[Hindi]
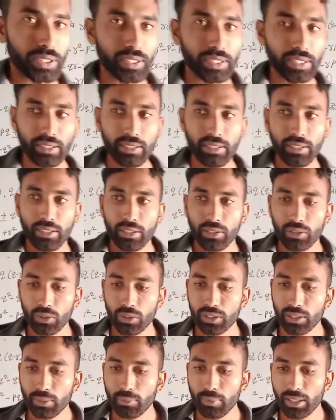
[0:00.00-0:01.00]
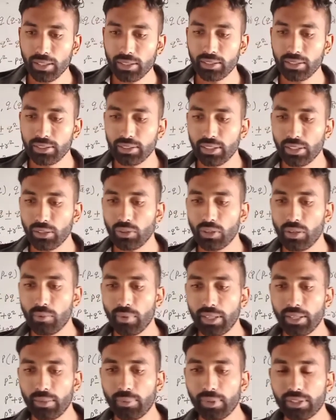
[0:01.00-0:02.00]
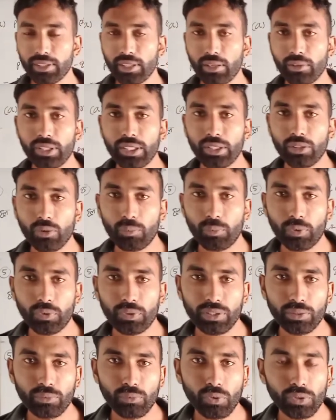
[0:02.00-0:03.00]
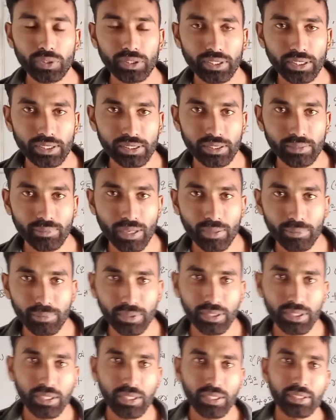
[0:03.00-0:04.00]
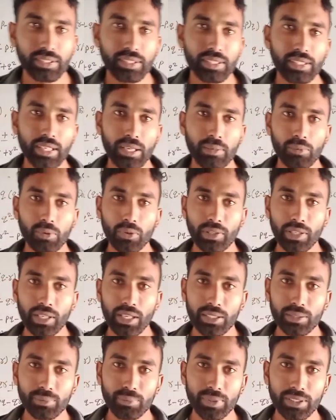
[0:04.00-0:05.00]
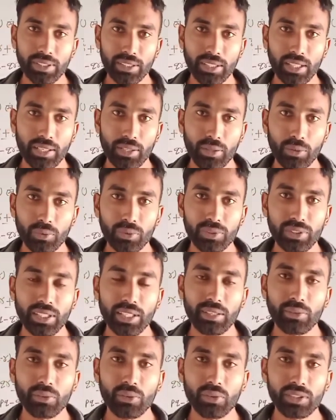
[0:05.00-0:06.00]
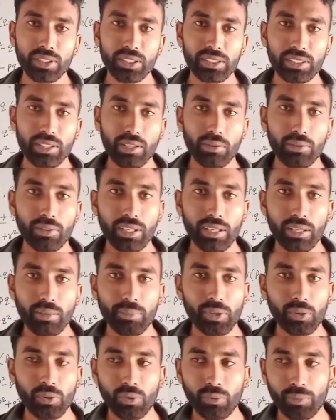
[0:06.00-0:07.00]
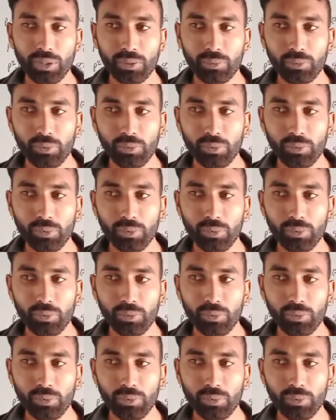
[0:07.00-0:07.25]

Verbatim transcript: ठीक है तो इसके बाद देखो हमारी प्रश्नावली है पॉइंट बहुत ही है समाप्त यदि आपको क्लास पसंद आ रही हो तो चैनल को सब्सक्राइब करना बिल्कुल मत